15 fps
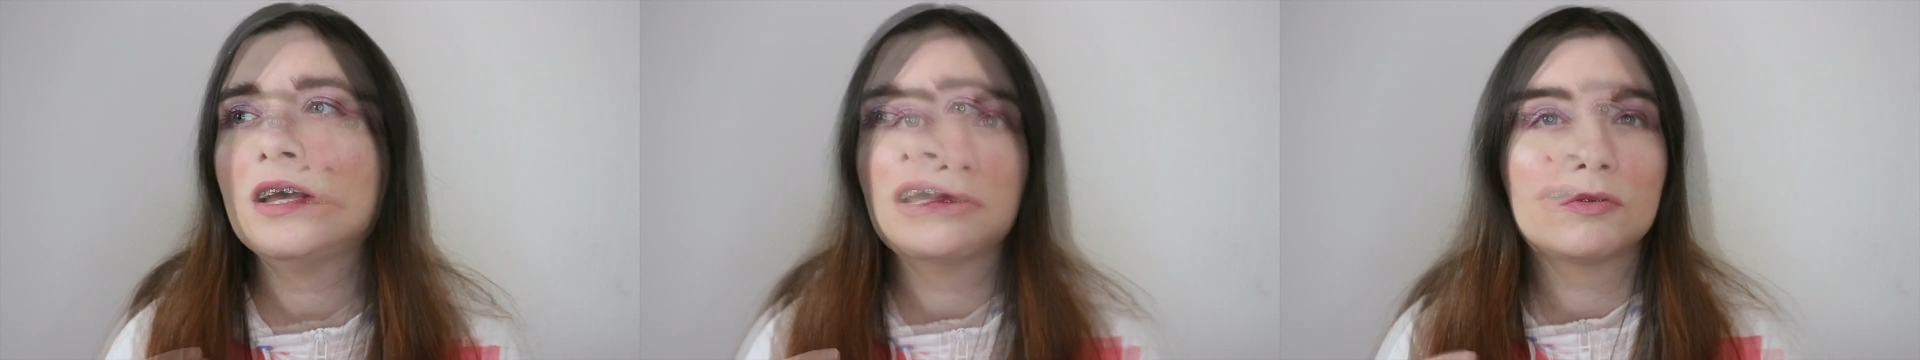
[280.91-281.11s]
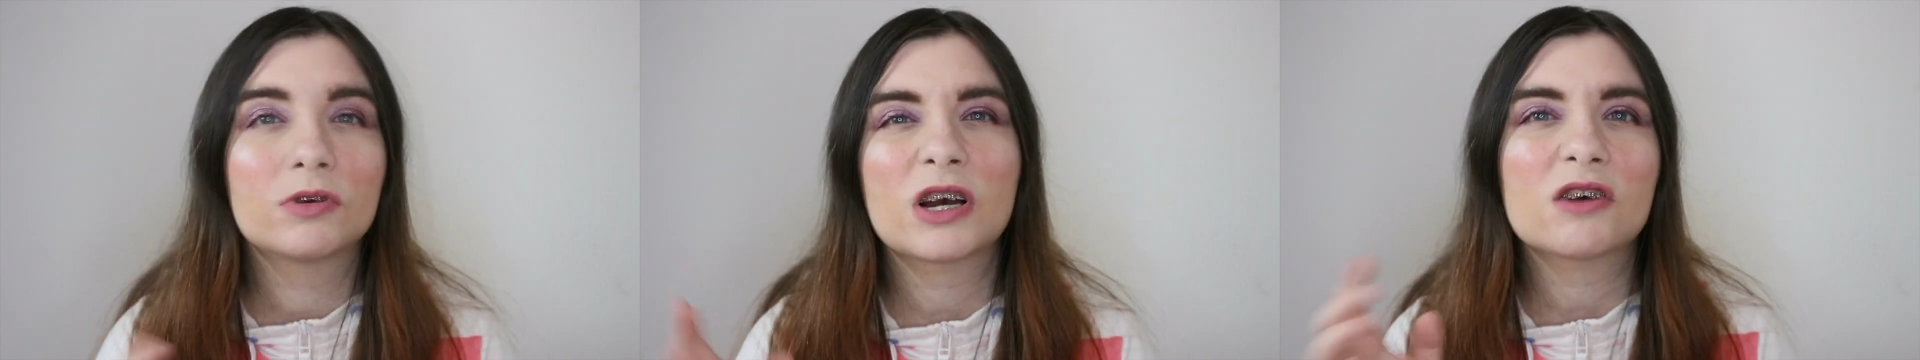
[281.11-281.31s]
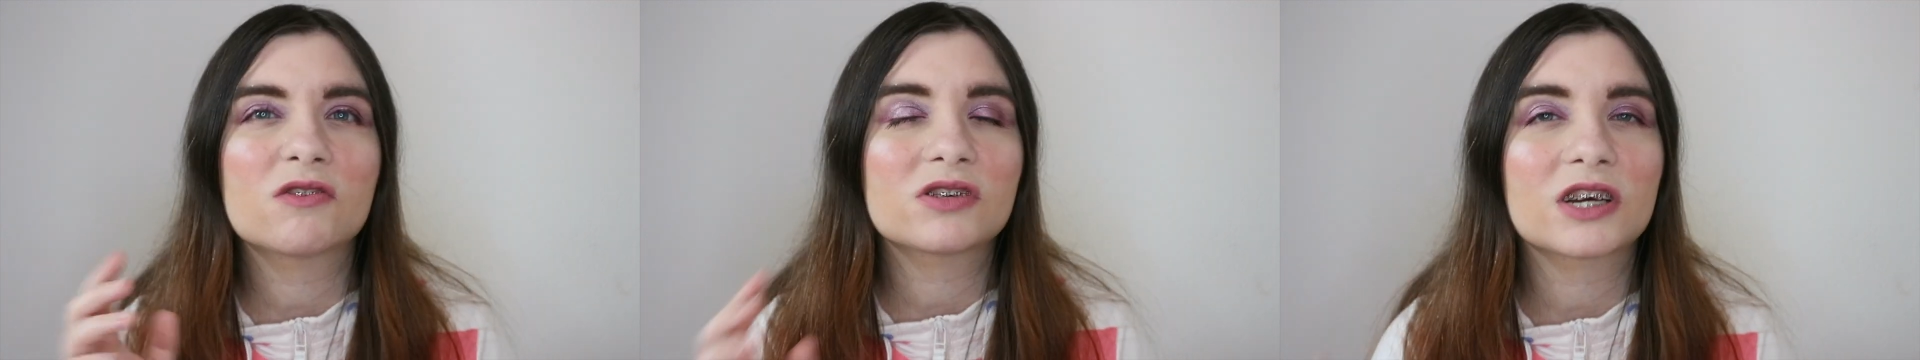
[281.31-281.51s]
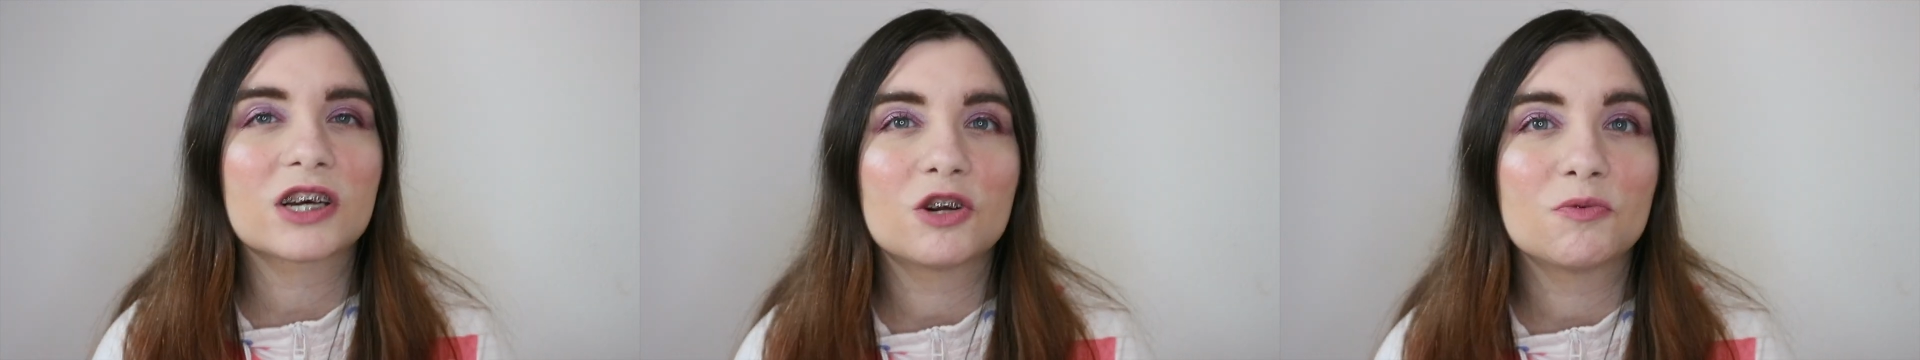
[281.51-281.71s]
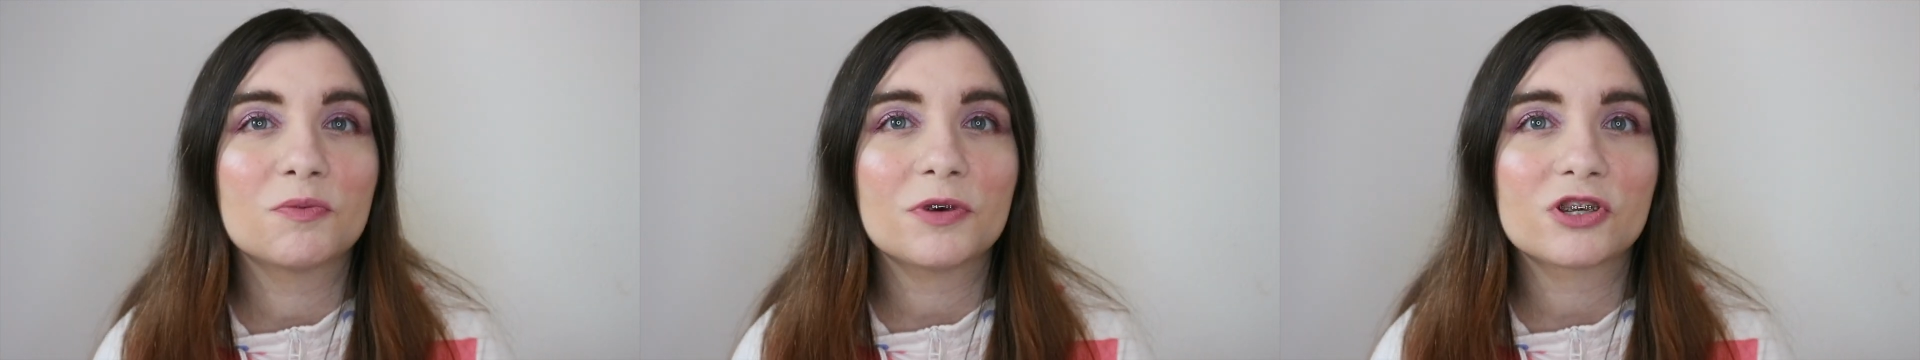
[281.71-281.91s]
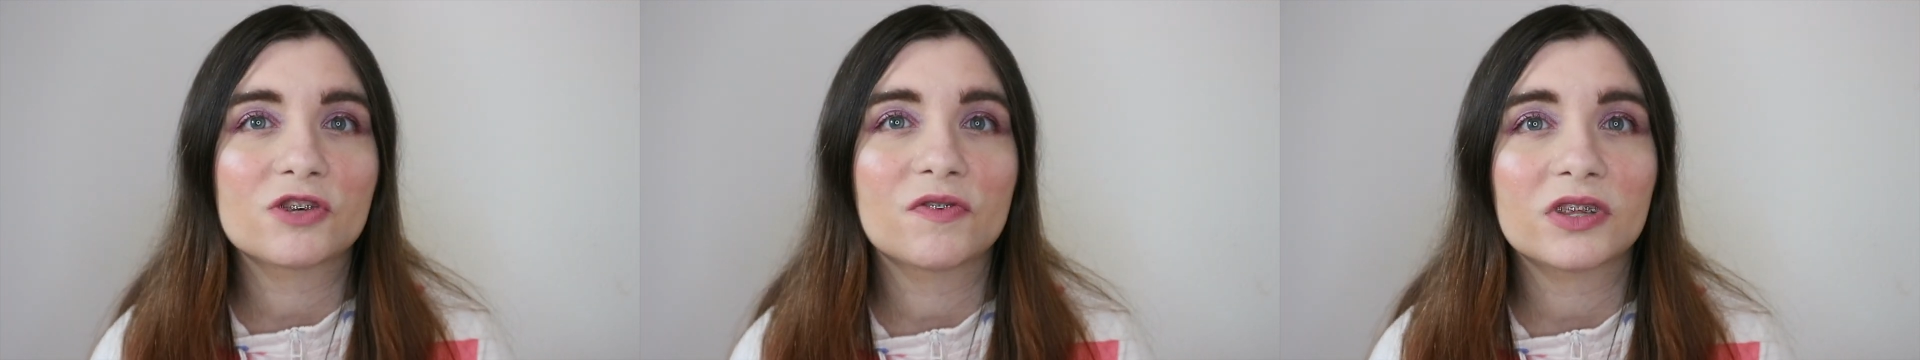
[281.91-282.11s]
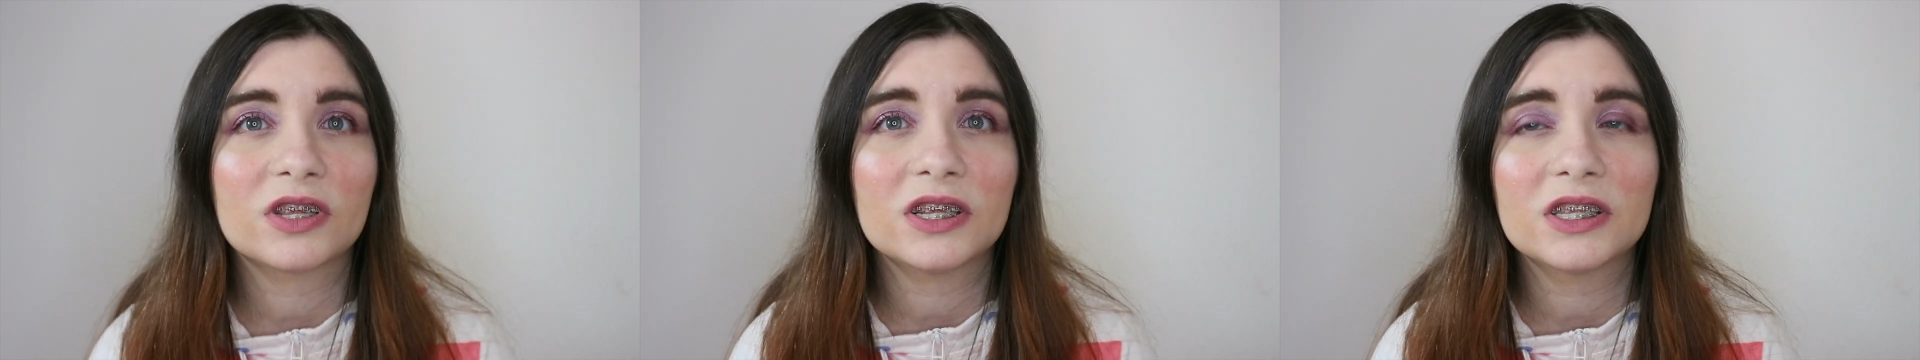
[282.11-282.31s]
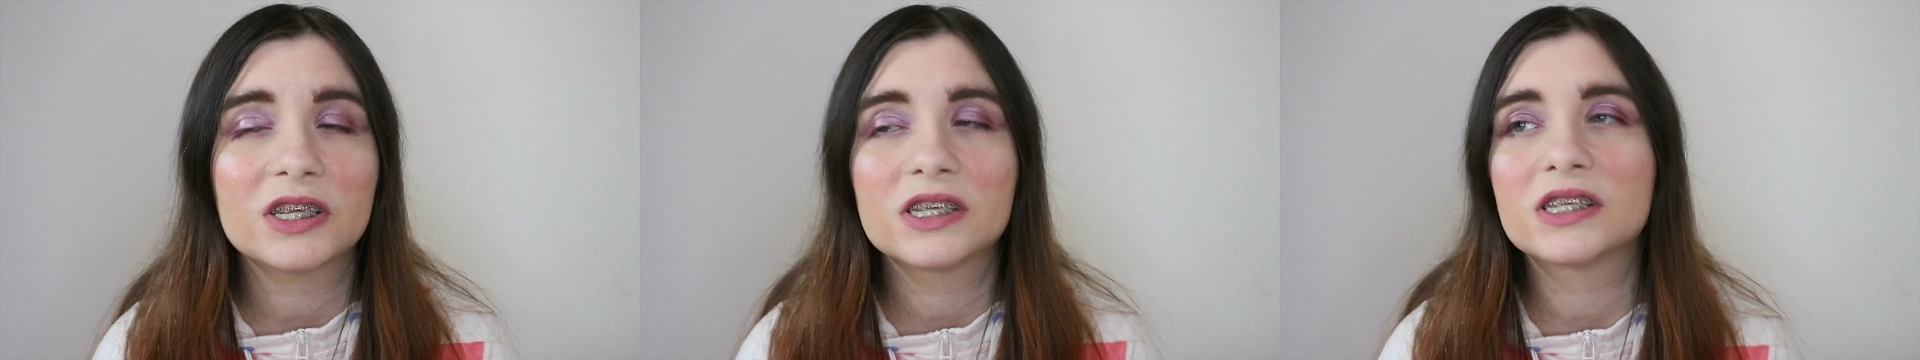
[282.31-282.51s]
l'unica cosa che non mi piaceva
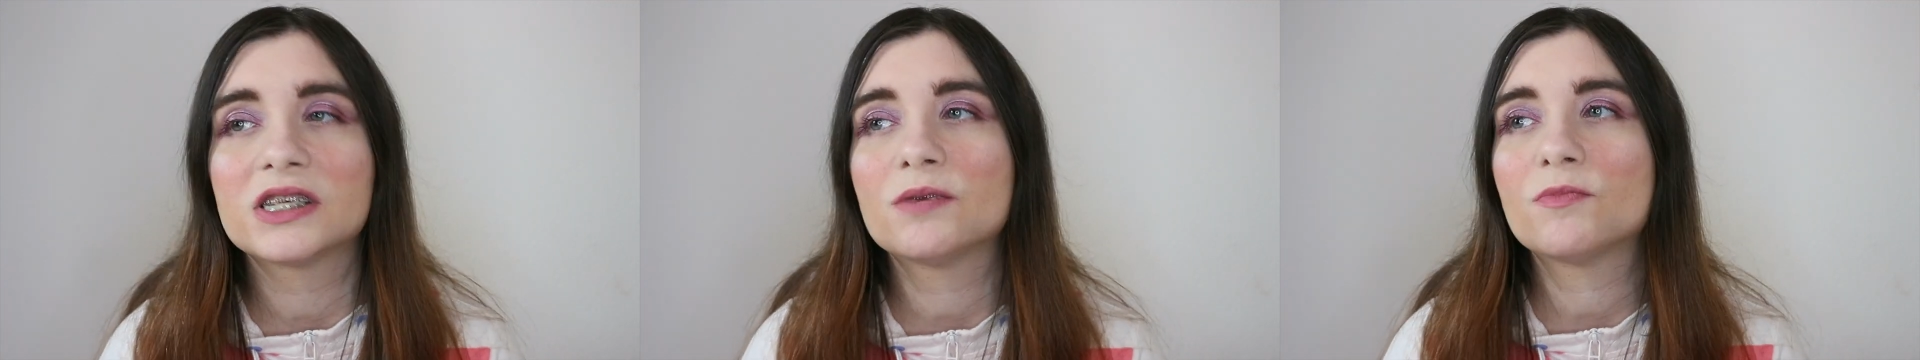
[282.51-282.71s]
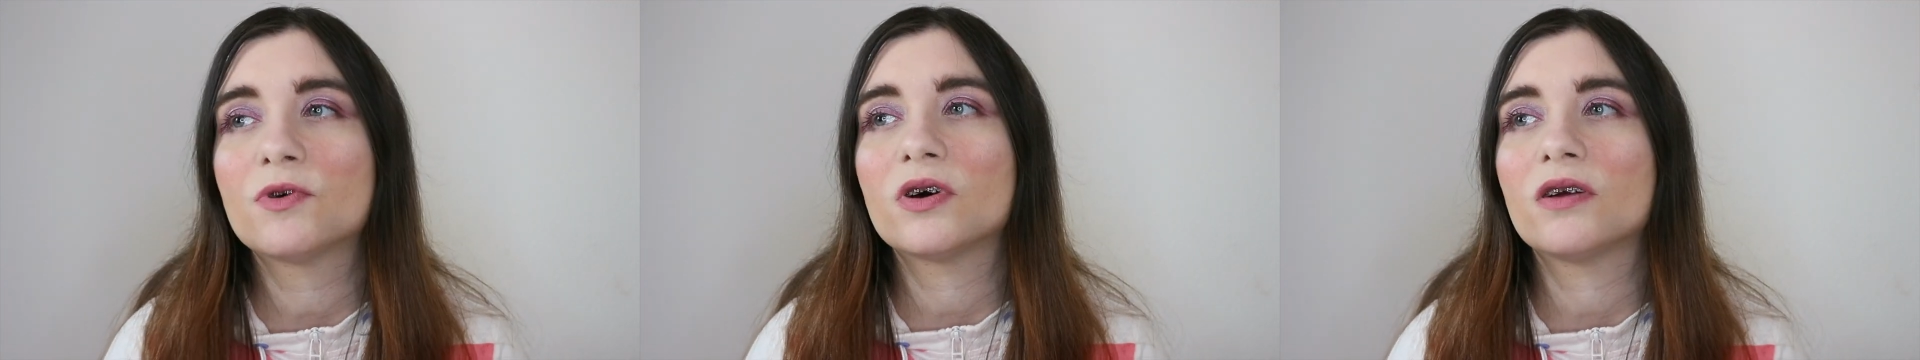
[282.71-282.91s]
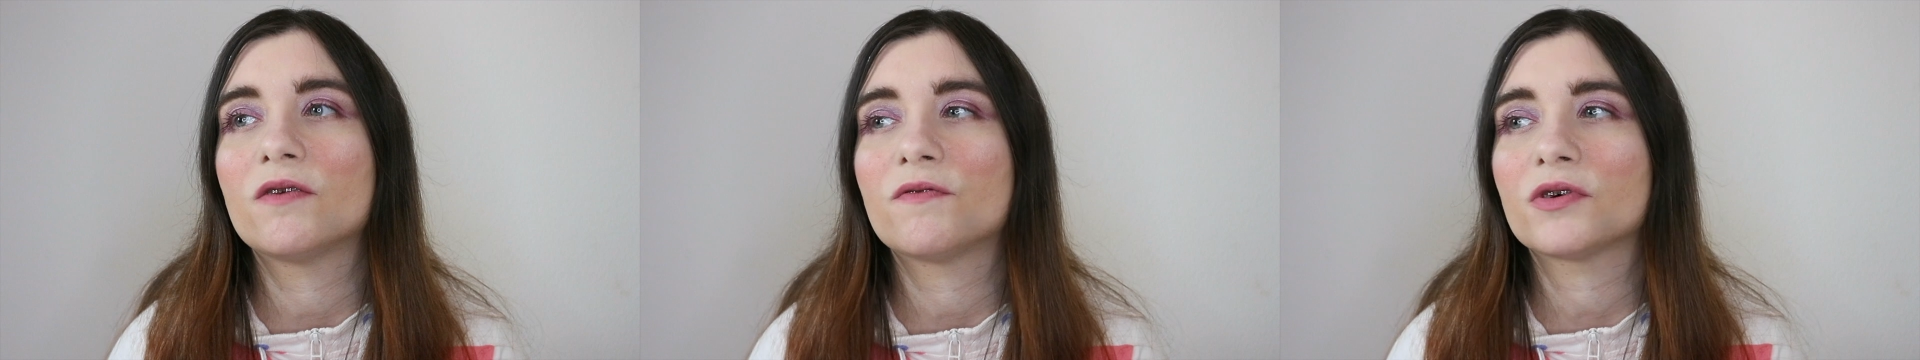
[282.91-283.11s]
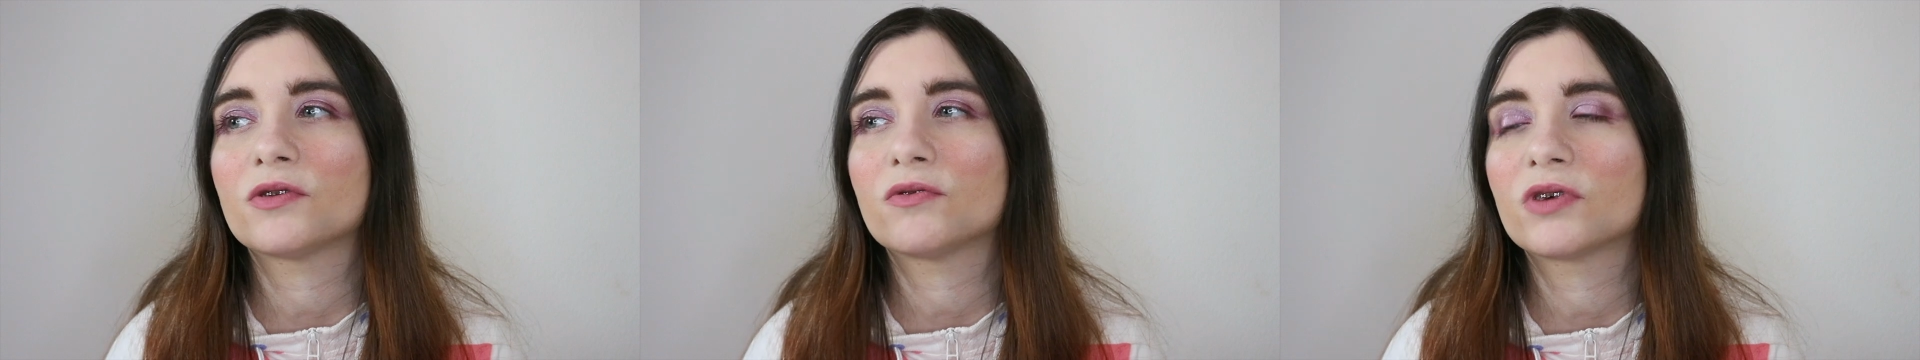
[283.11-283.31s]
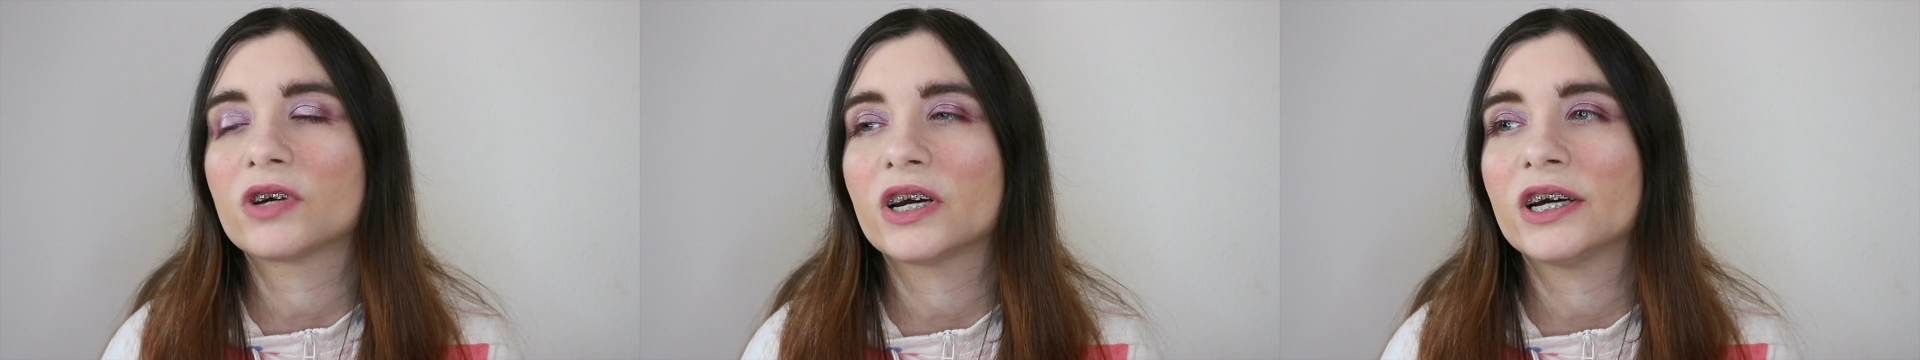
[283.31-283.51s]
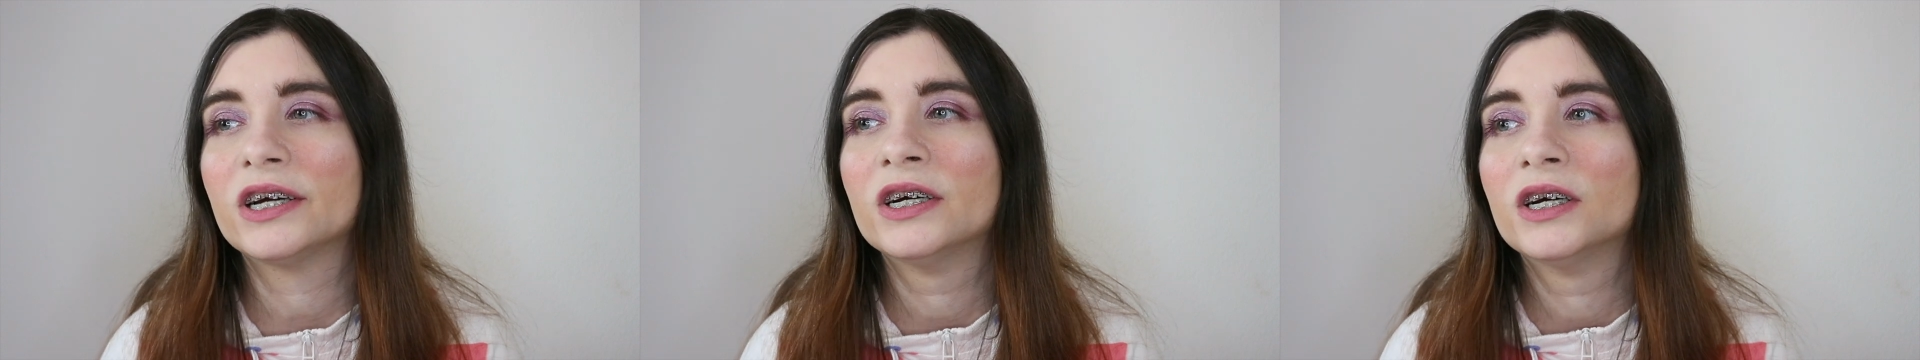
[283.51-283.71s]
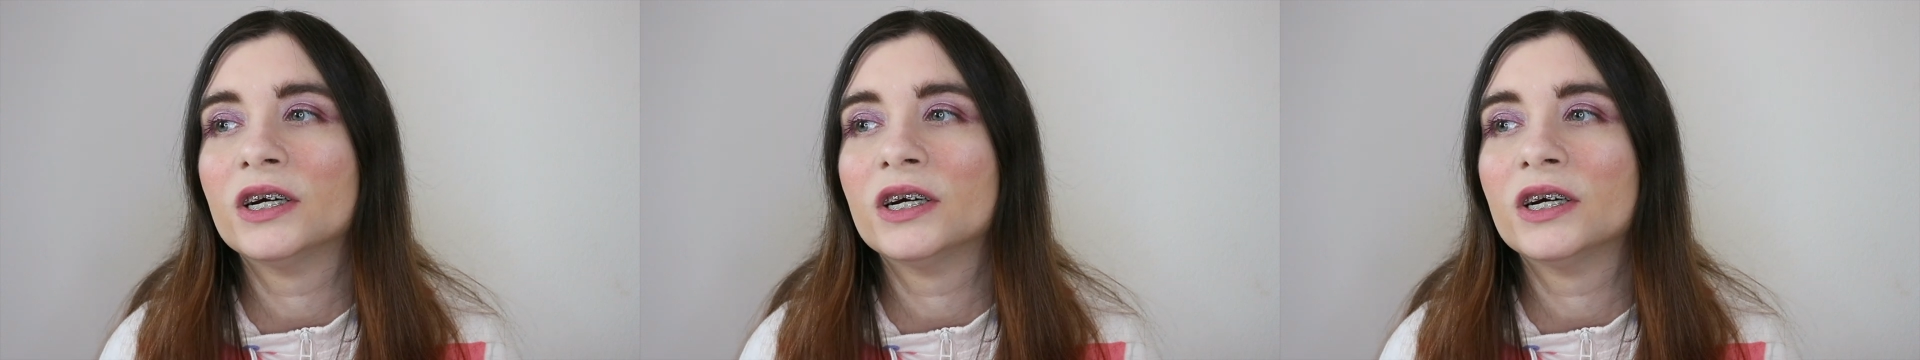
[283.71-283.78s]
tantissimo è il fatto che